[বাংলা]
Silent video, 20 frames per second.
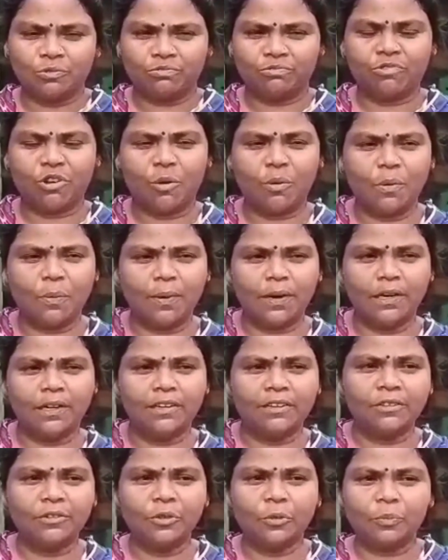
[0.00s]
গভর্নমেন্ট
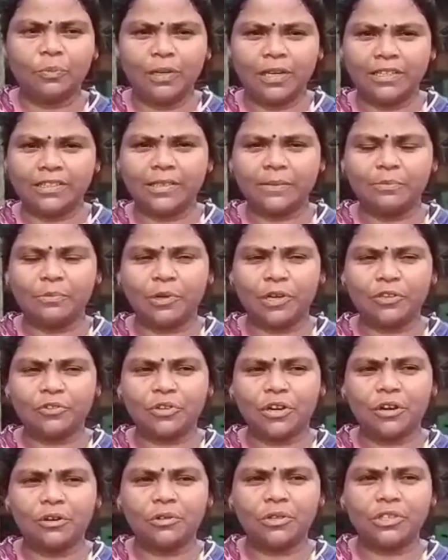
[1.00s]
ডুপ্লেক্সে
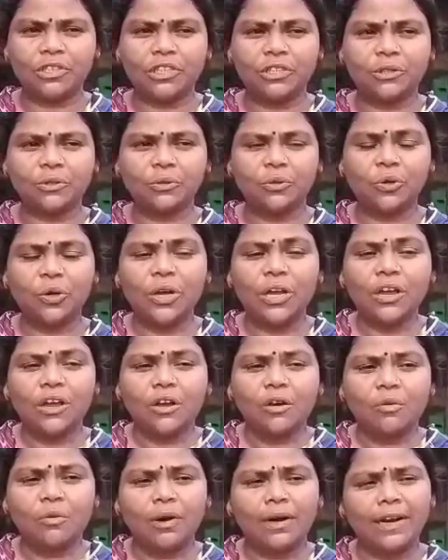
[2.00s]
পড়াশোনা করছে তো
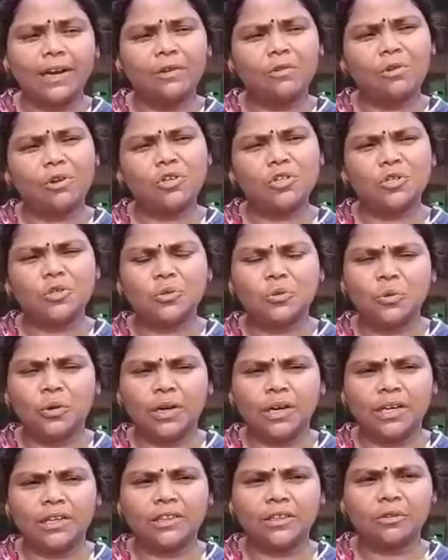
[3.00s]
অনেক কষ্ট
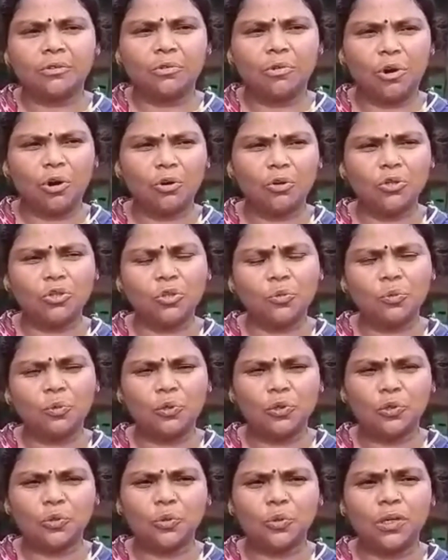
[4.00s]
করে তো খরচও
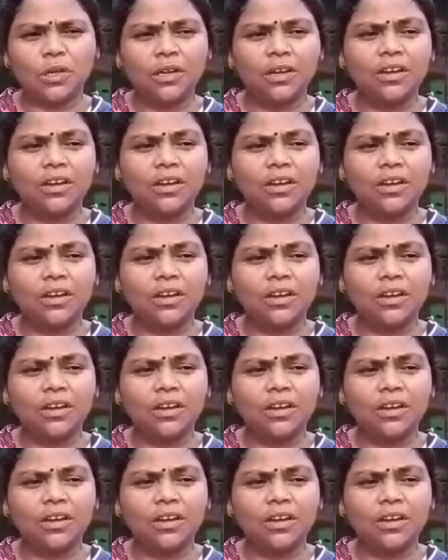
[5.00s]
প্রচুর